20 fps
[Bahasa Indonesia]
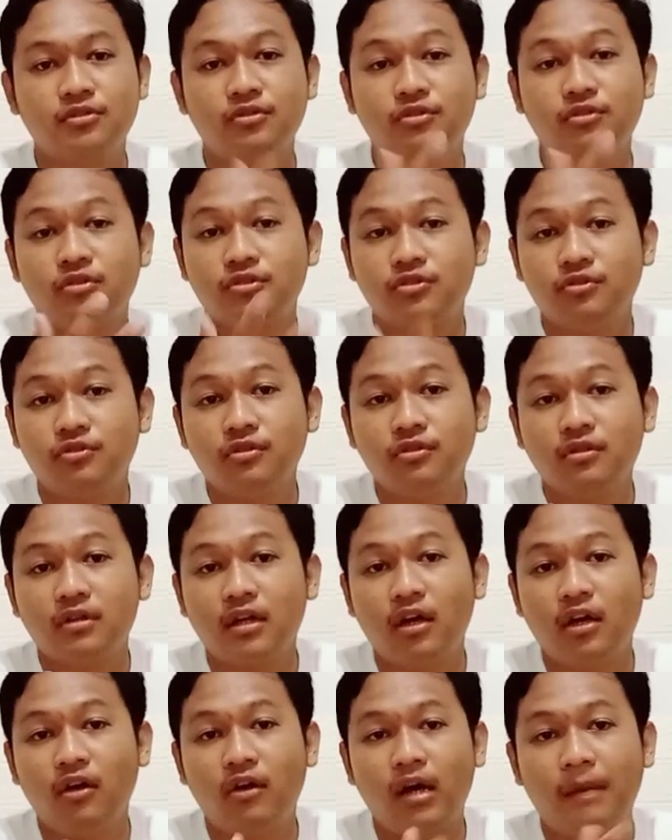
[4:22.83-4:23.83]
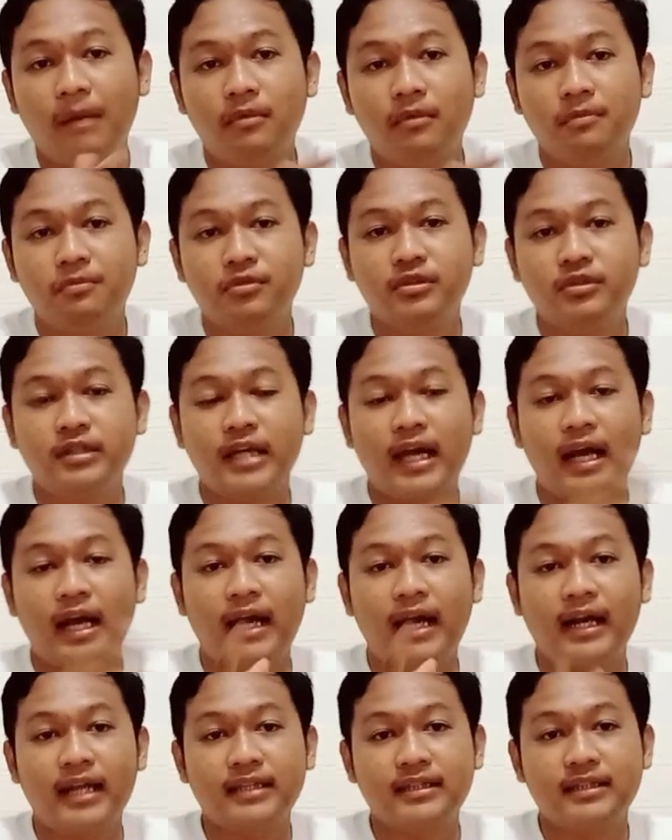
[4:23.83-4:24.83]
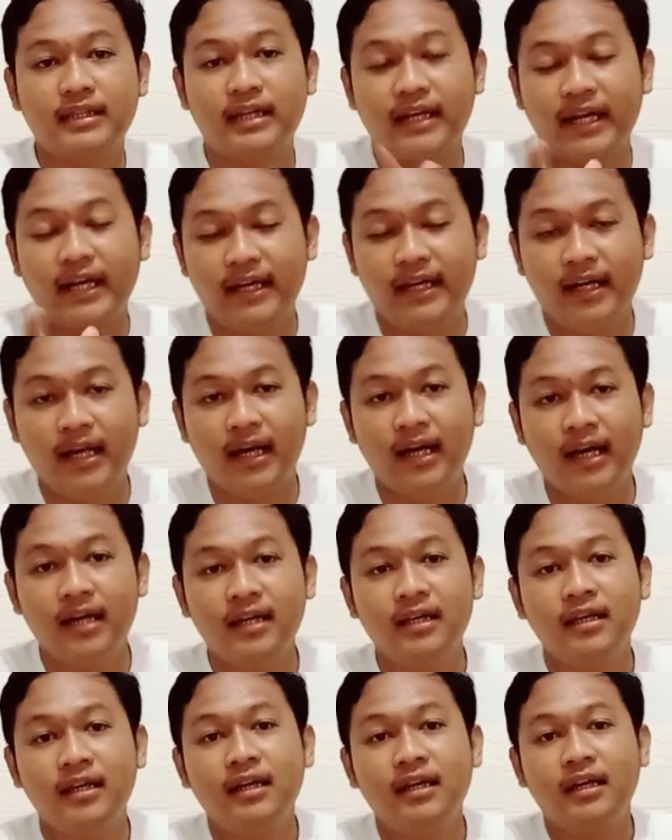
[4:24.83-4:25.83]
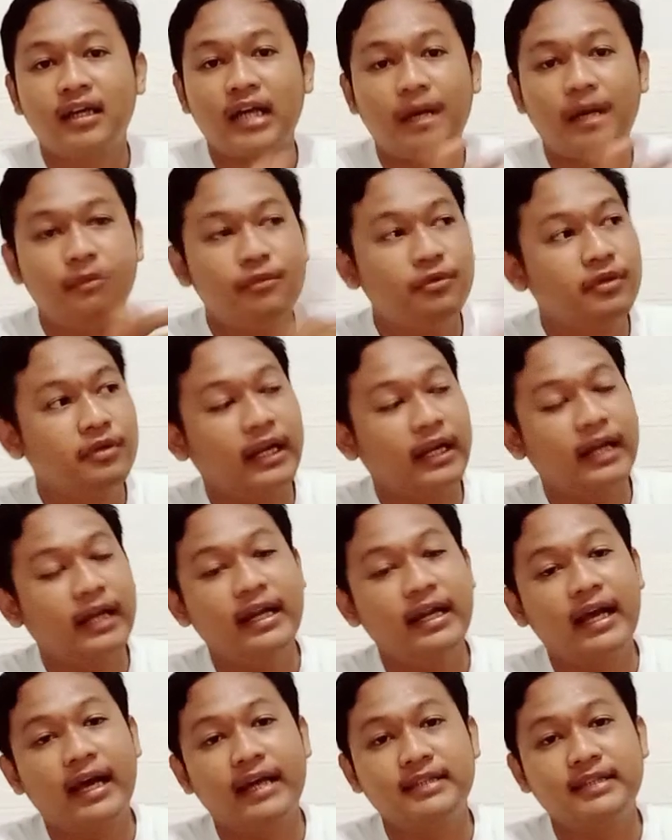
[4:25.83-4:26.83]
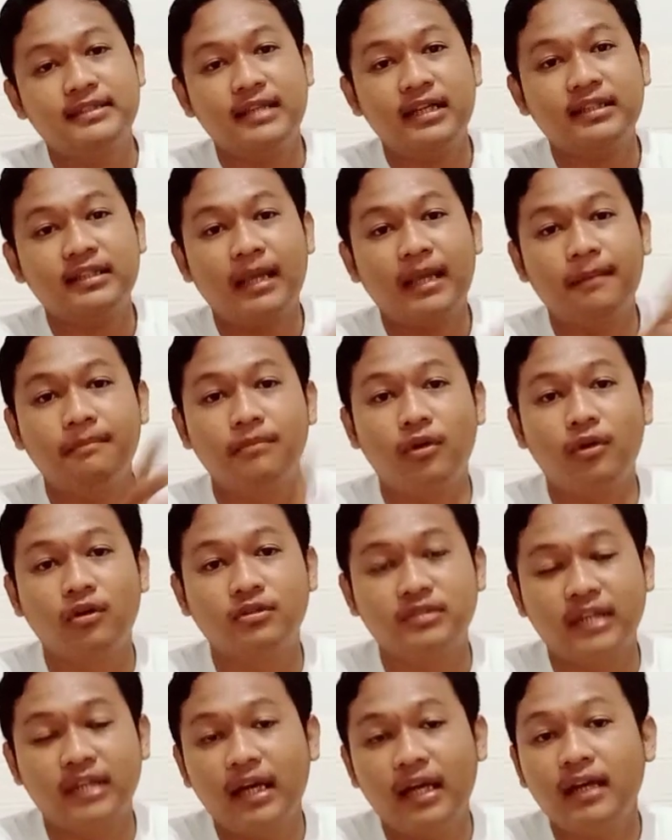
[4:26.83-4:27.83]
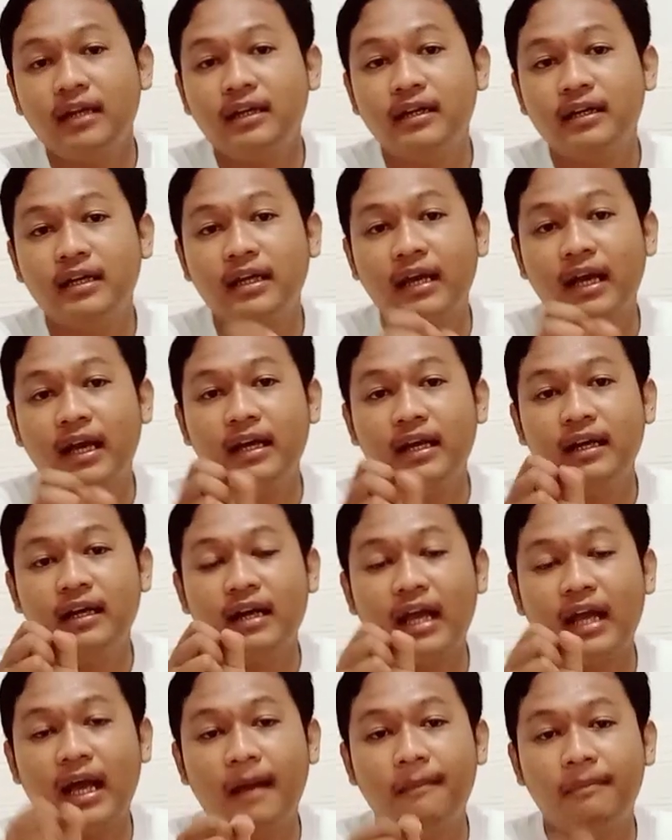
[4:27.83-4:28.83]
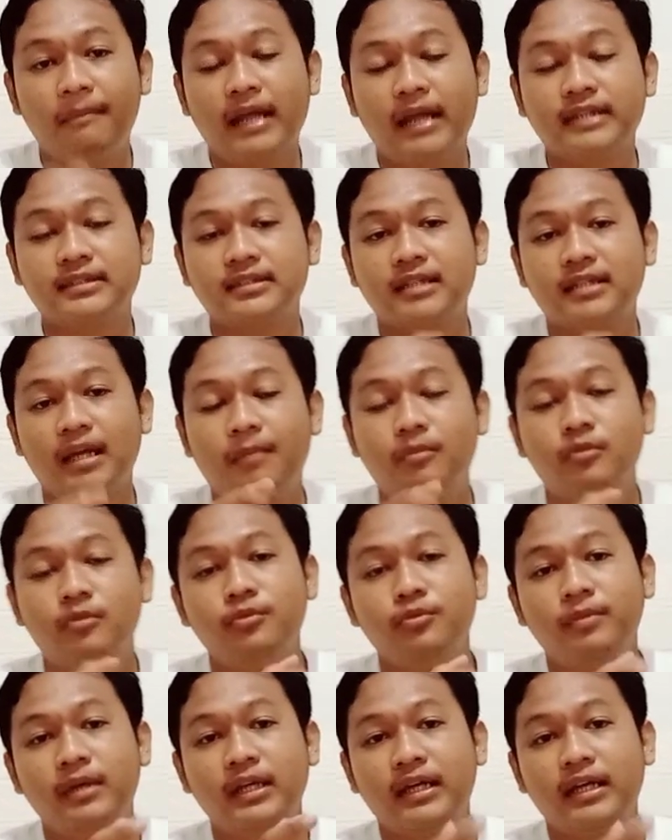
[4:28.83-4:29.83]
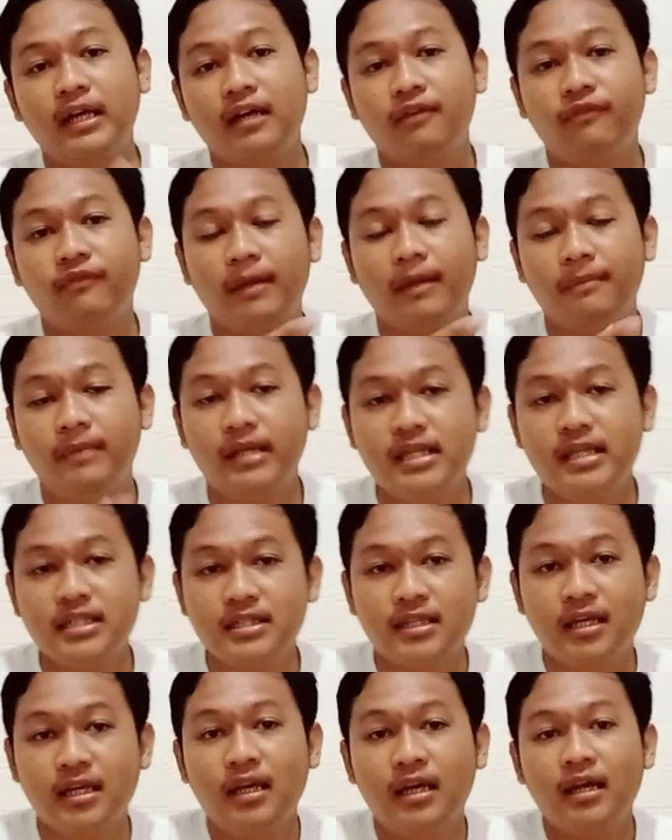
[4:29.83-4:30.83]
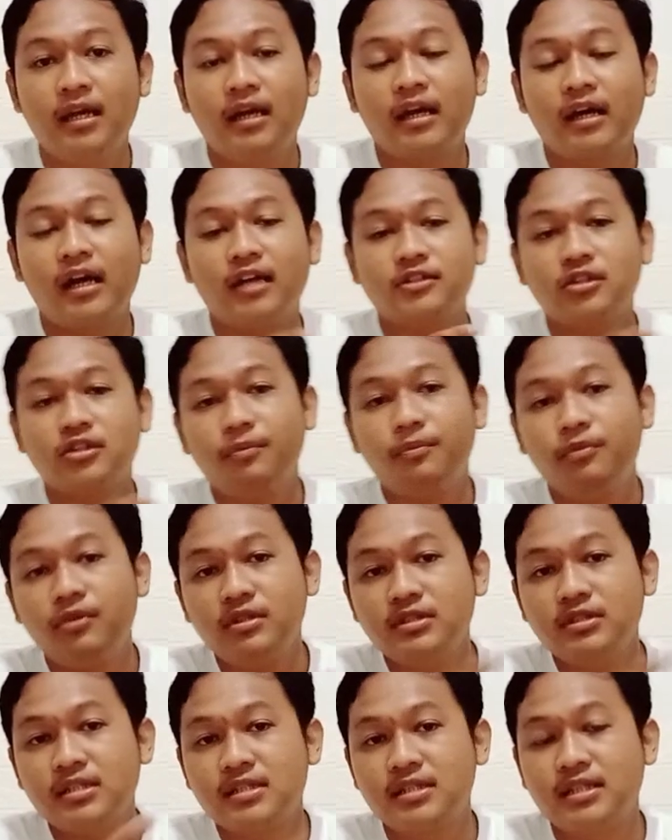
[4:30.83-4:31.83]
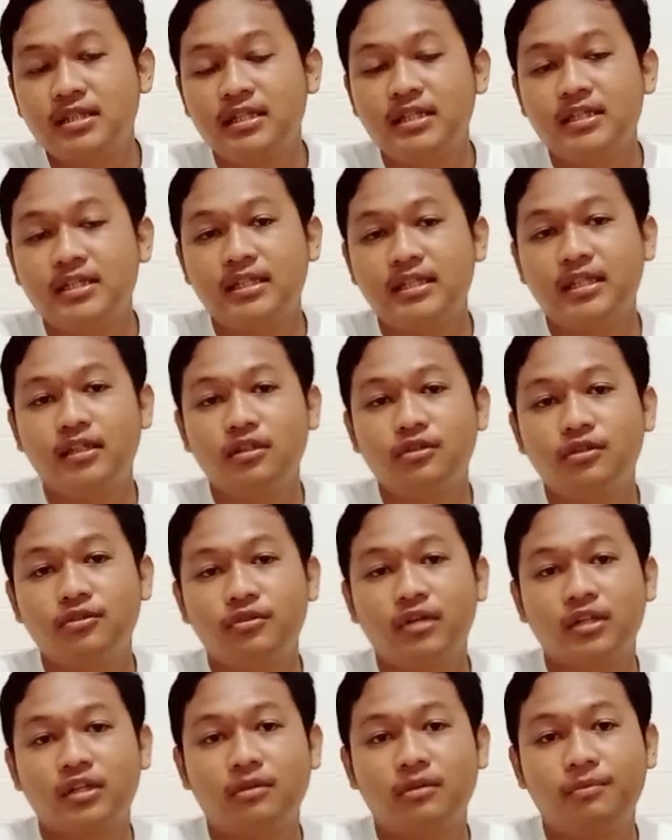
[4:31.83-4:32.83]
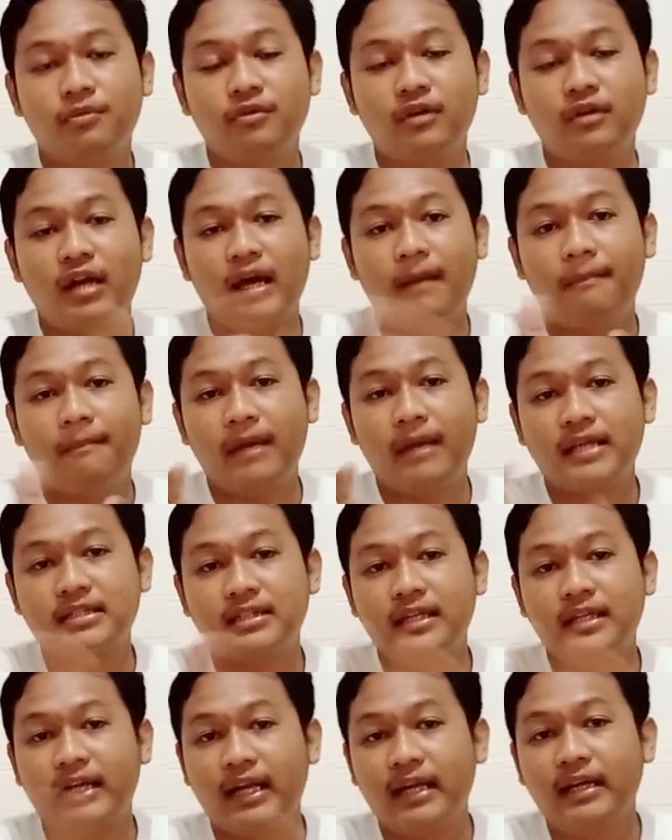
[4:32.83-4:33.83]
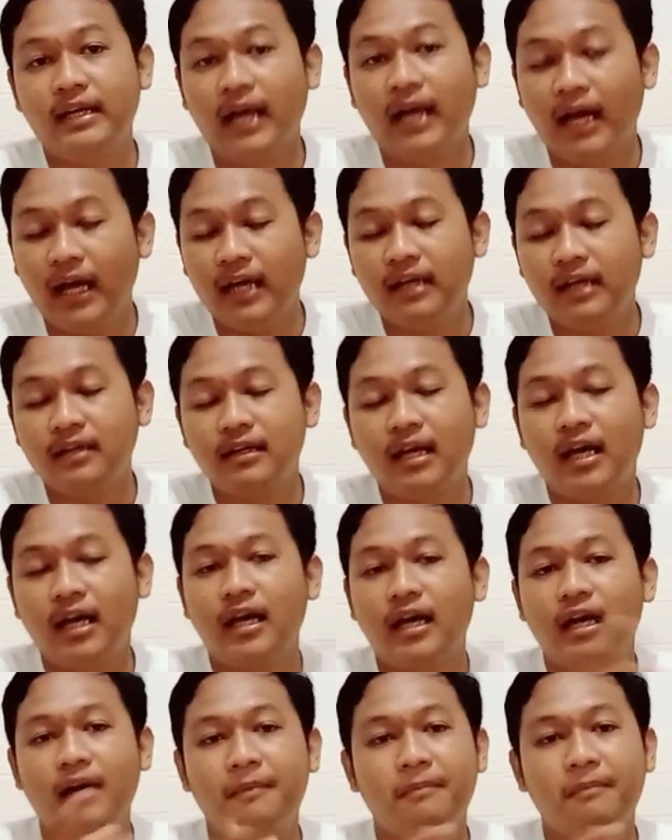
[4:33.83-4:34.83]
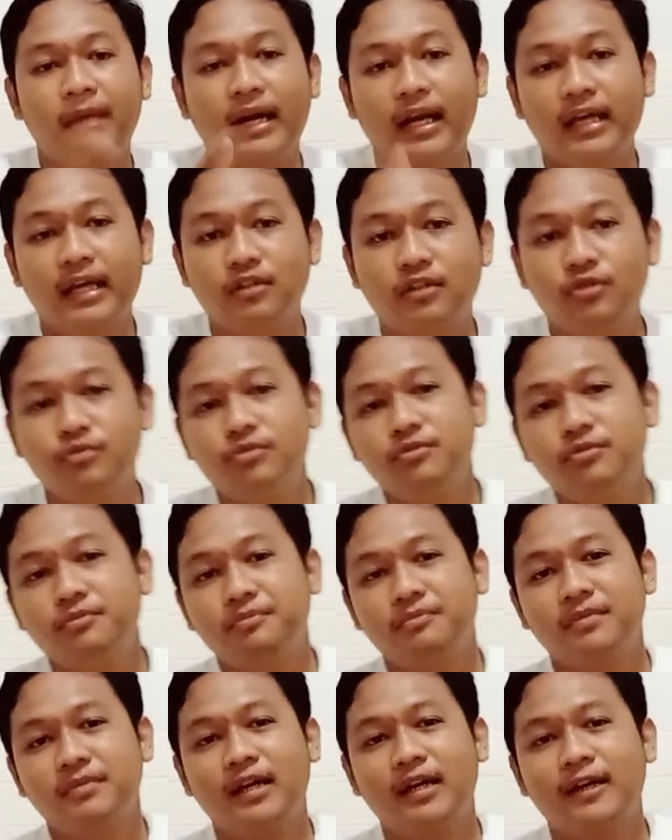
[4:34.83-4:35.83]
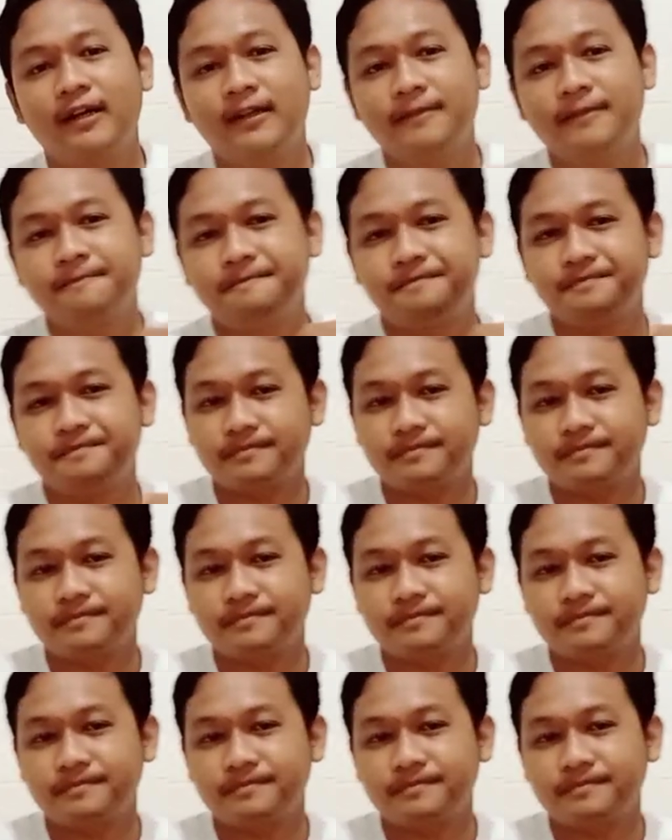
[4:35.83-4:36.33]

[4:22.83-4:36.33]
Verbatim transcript: Syukur-syukur kalau kamu punya alat gerinda, kamu gerinda aja temboknya dengan amplas. Kamu belikan flat dish ataupun sejenis itu ataupun amplas gerinda, apalah itu eh,